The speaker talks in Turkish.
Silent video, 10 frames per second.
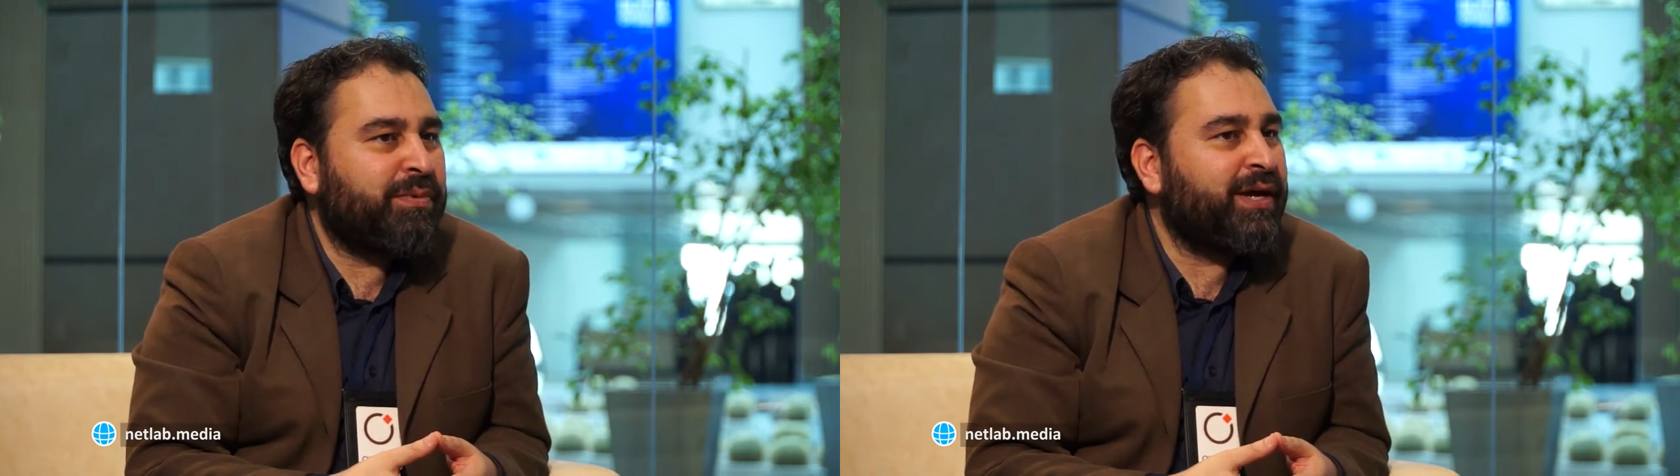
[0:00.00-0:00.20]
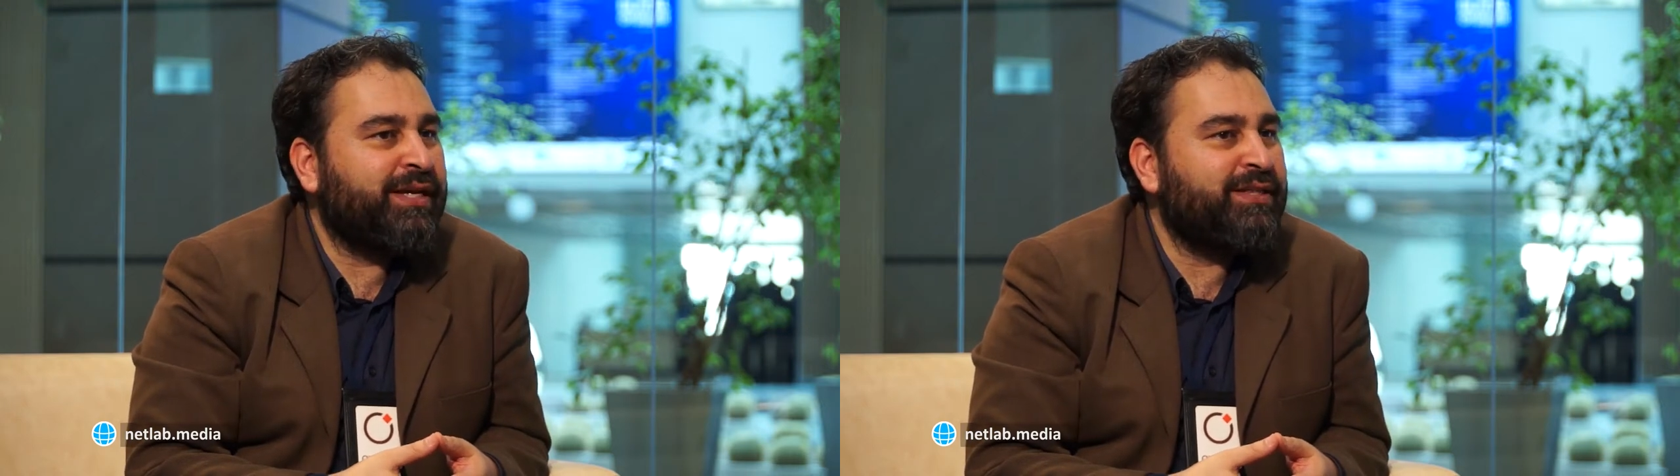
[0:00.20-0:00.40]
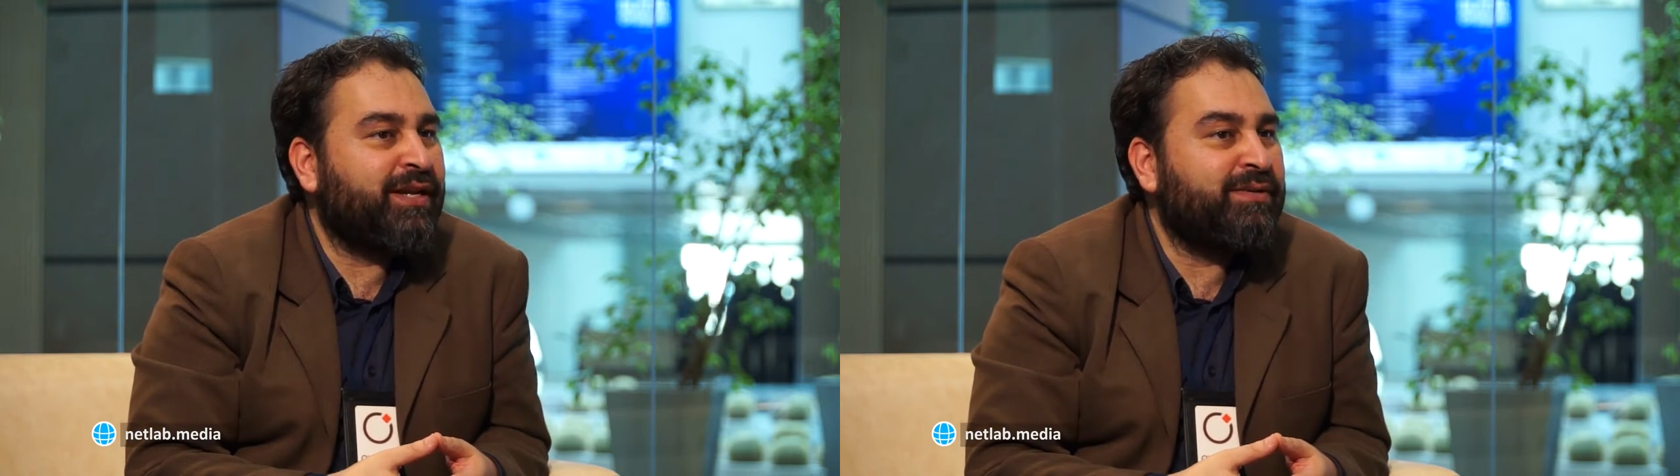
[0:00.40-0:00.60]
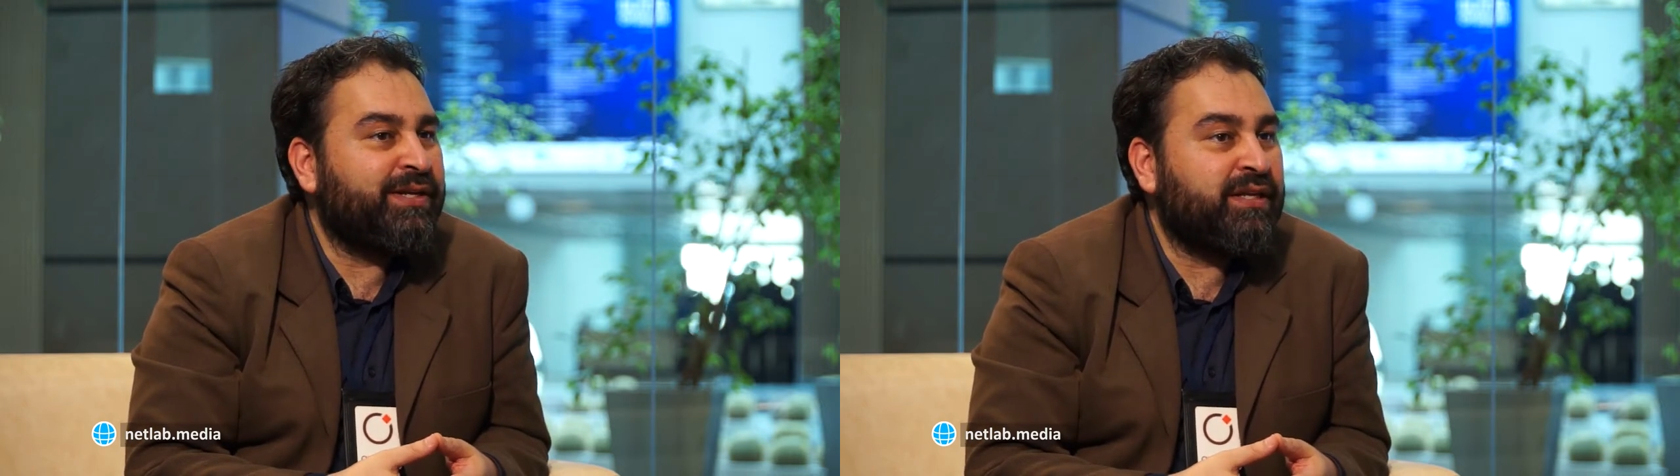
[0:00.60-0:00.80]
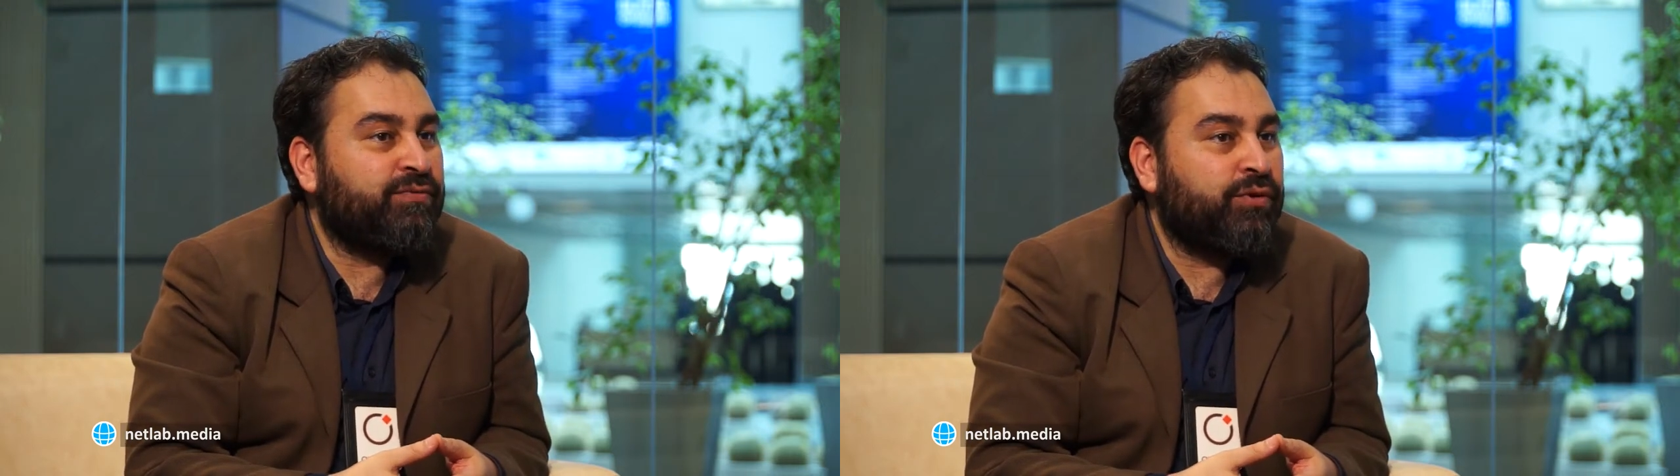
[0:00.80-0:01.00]
bayağı iddialı bir
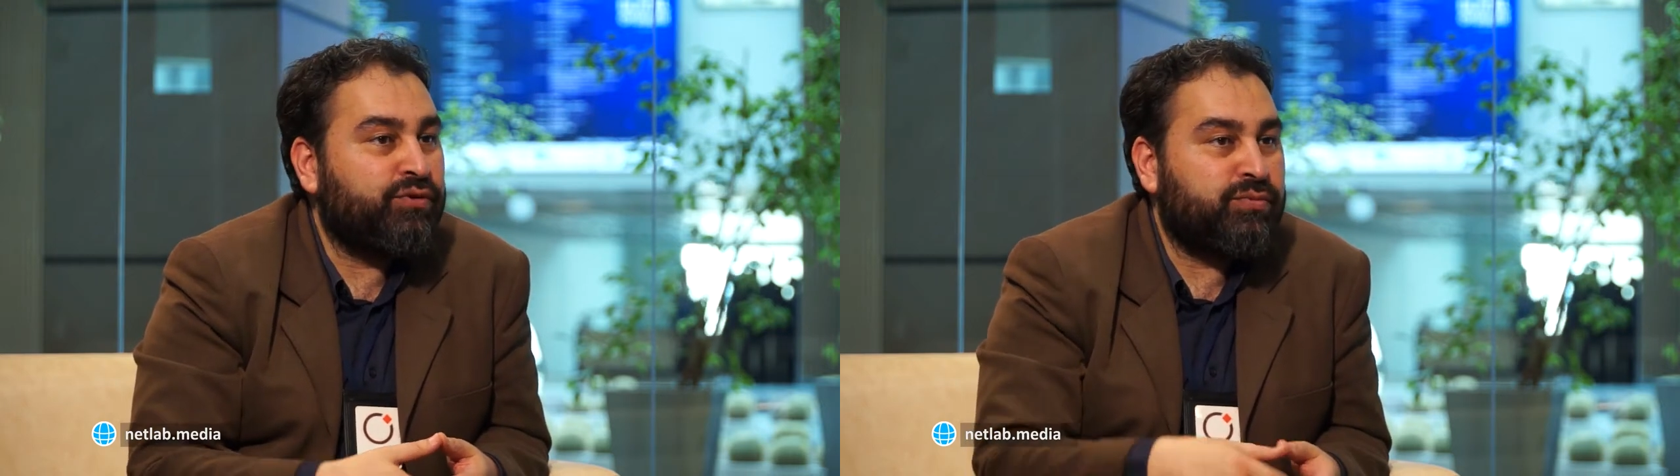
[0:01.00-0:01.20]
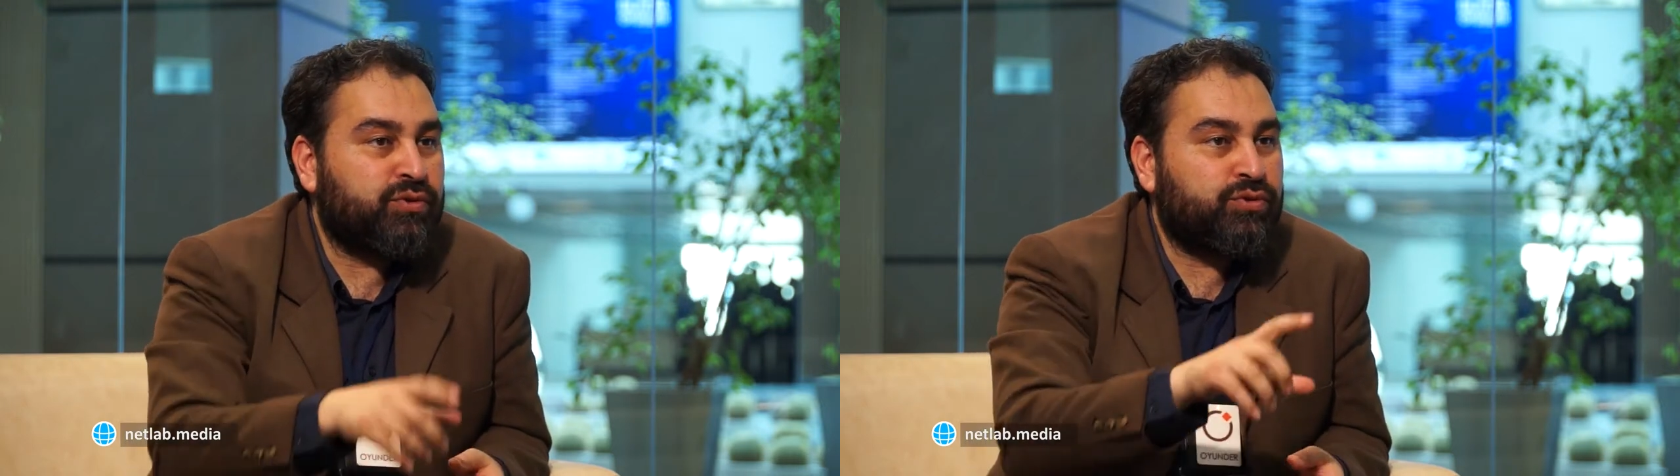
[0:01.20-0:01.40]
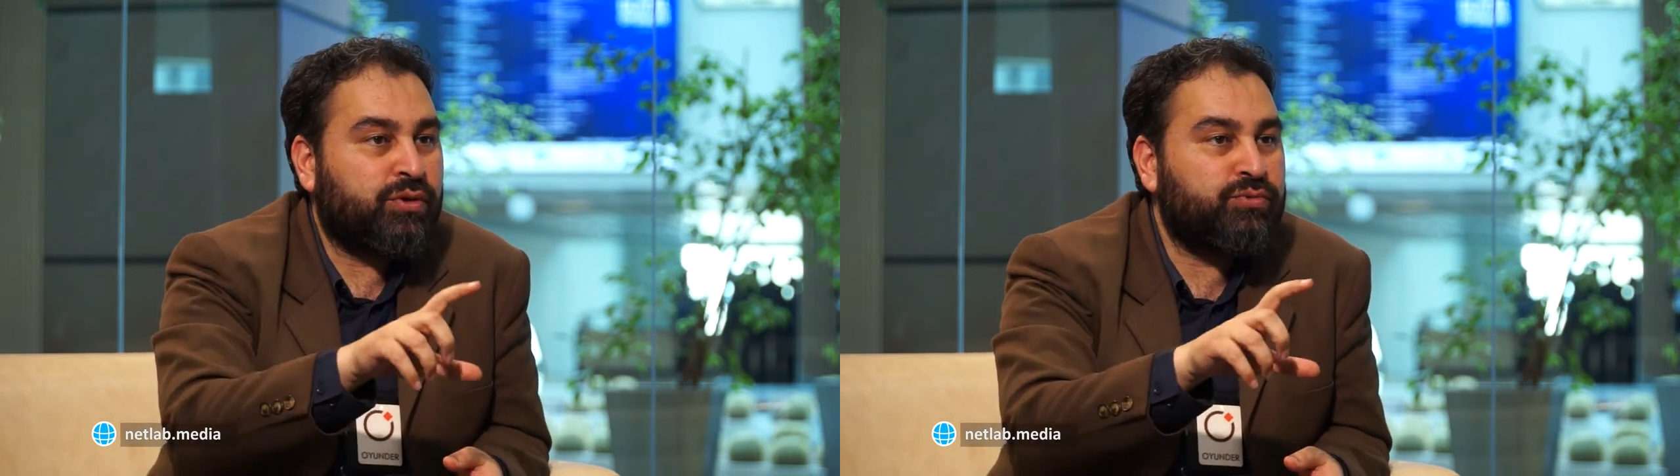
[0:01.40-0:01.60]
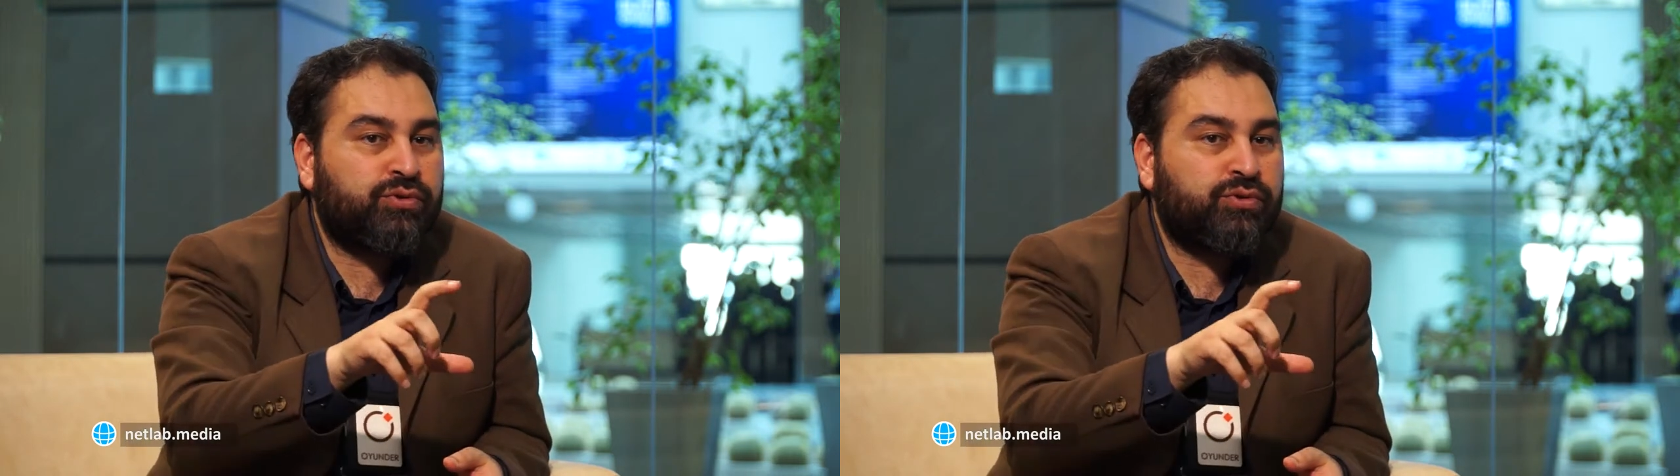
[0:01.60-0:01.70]
hedef koyduğumuzu düşünüyorum.